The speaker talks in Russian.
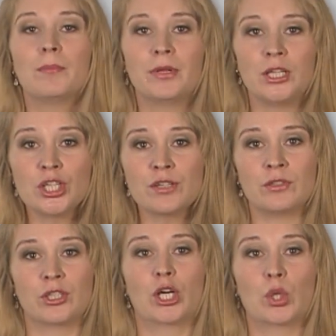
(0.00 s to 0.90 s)

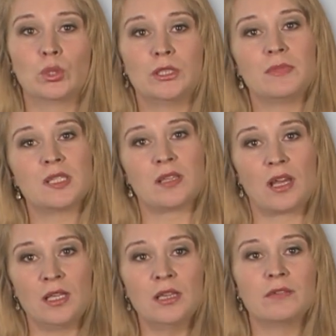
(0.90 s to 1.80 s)
Пришвин родом из
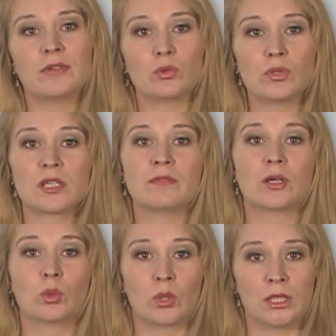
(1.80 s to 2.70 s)
старинного русского
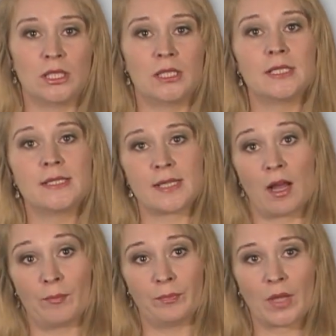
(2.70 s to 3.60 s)
города
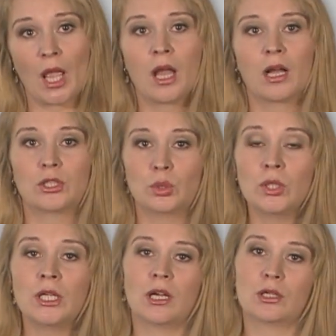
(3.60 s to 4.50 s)
Ельца,
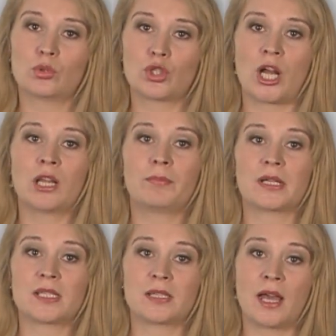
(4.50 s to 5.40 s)
который окружала
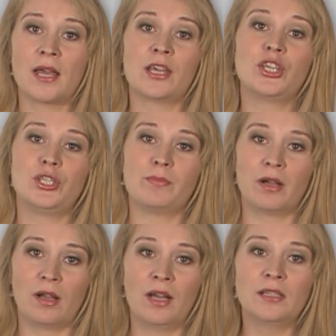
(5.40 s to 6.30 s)
простая,
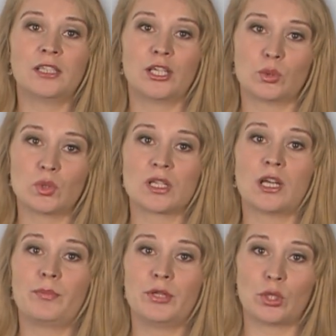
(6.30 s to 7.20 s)
небогатая
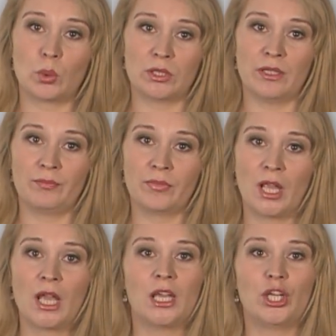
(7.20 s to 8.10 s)
русская природа.
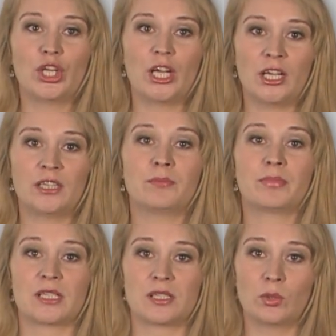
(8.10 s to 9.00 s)
И на этом
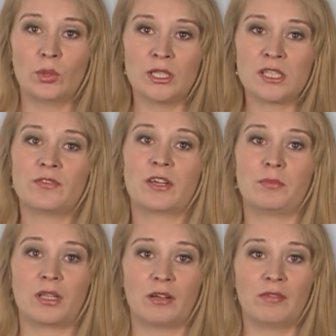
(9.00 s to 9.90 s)
просторе
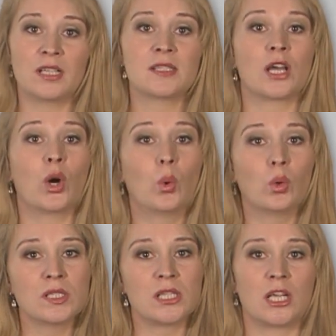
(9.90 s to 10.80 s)
сформировался
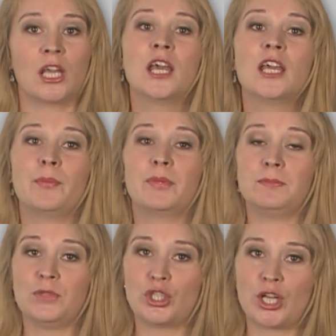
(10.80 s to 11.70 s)
острый и
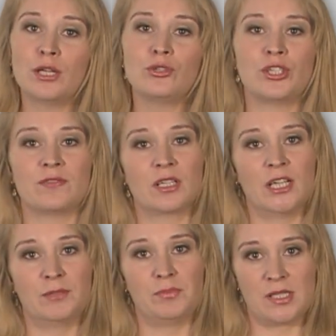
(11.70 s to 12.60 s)
подмечающий
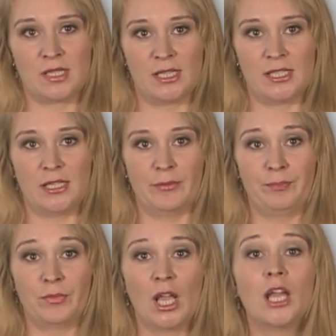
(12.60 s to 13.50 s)
взгляд писателя.
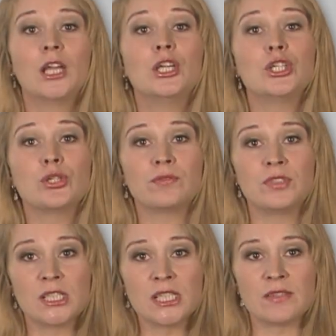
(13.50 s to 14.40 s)
Еще в
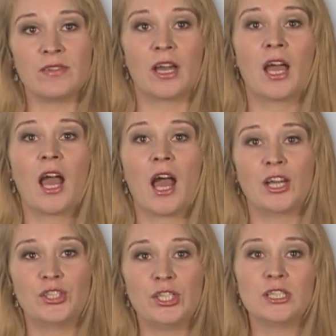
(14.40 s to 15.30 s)
детстве
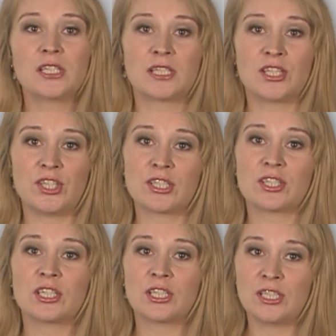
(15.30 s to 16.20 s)
один из
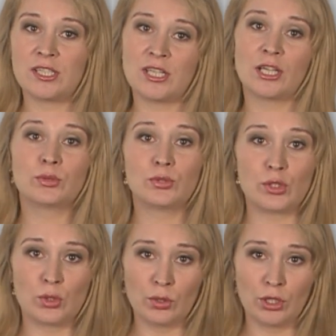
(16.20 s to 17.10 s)
соседских крестьян
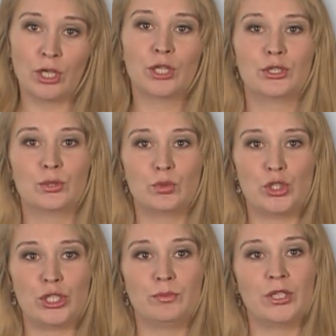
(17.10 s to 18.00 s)
Гусек
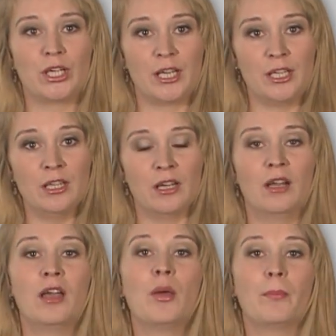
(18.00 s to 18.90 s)
научил Михаила
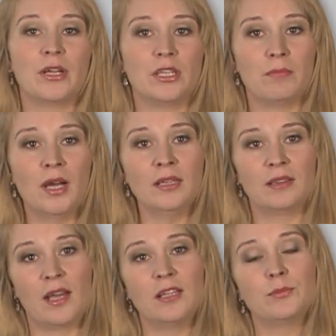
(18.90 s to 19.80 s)
понимать
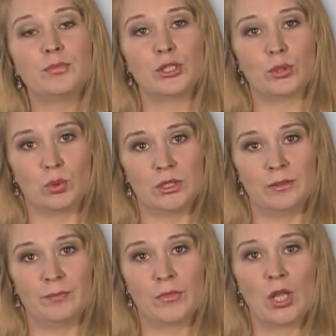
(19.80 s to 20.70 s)
тайны
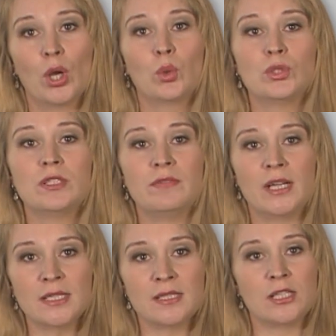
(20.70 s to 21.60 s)
природы,
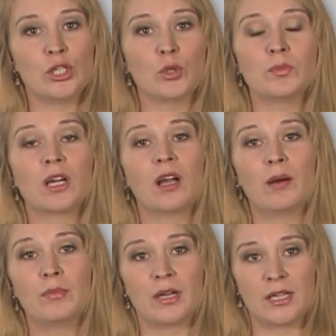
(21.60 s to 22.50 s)
удивляться ее
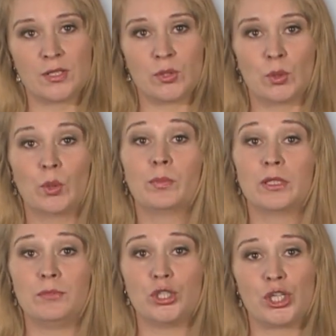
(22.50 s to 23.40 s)
многообразию,
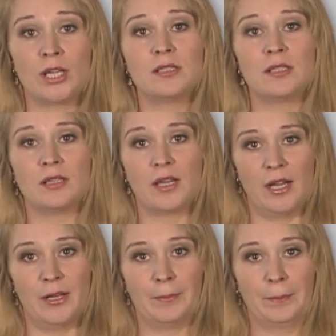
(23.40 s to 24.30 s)
подмечать
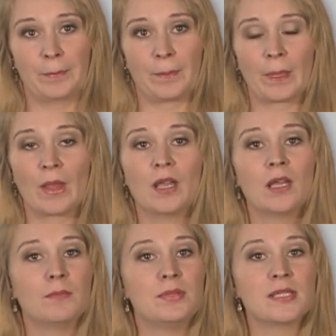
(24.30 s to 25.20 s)
детали.
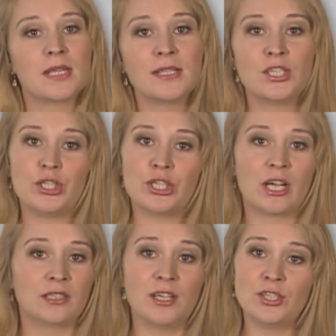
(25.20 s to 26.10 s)
Писатель
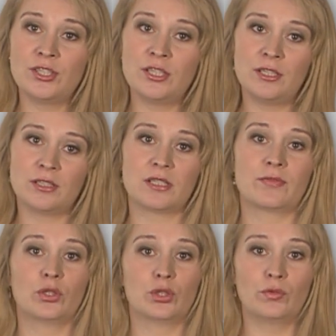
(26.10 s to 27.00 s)
никогда не делил
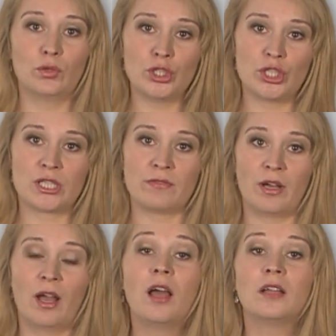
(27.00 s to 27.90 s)
свое
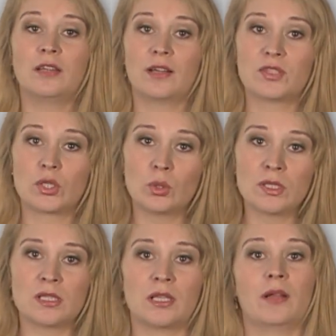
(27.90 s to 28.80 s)
творчество на
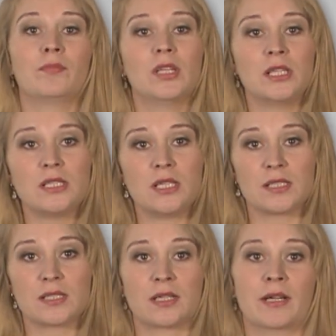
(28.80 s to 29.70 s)
взрослое и
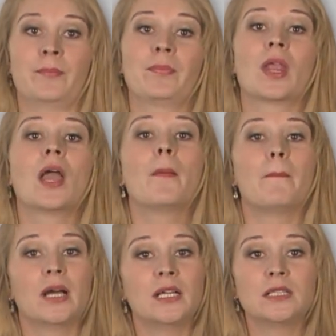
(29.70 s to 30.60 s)
детское,
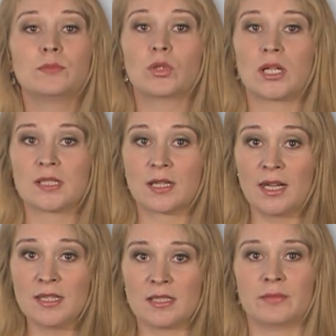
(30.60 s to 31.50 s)
поэтому
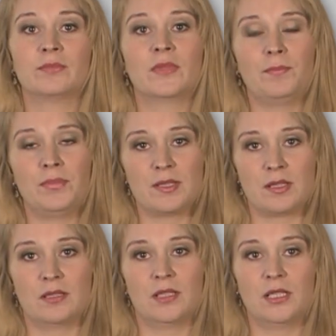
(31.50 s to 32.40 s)
рассказы,
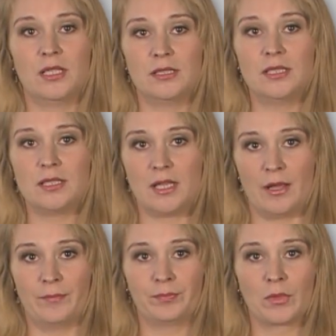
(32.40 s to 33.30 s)
написанные для
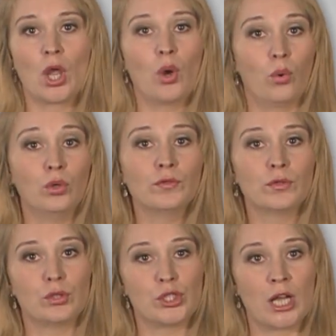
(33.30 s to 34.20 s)
детей, он
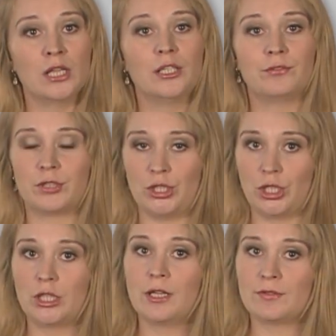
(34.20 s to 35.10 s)
включал и в
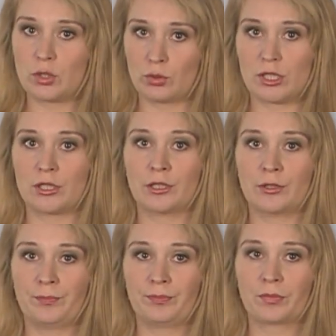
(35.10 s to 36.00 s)
книги для взрослых.